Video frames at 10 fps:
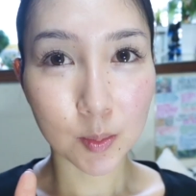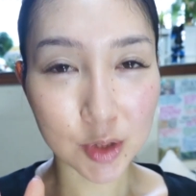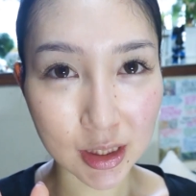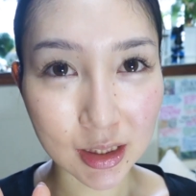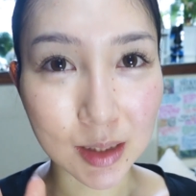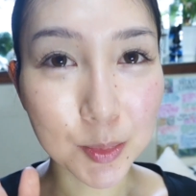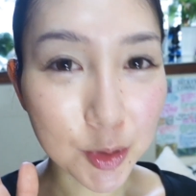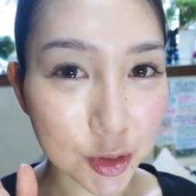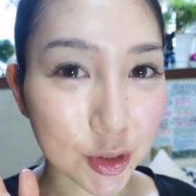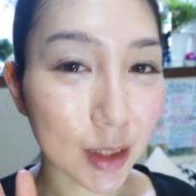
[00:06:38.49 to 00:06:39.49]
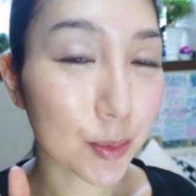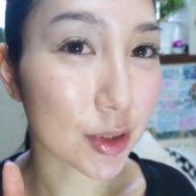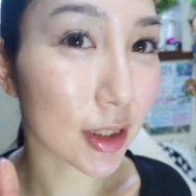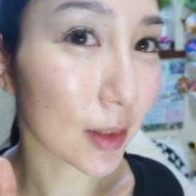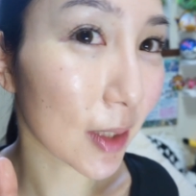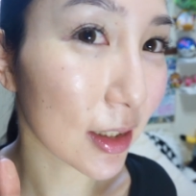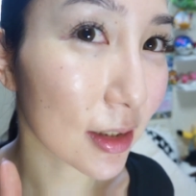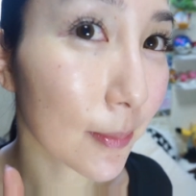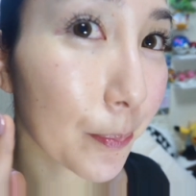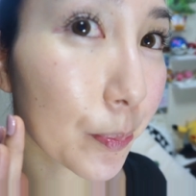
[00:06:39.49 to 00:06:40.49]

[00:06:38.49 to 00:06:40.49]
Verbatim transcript: 申し訳ない、もうちょっとアップしていきます。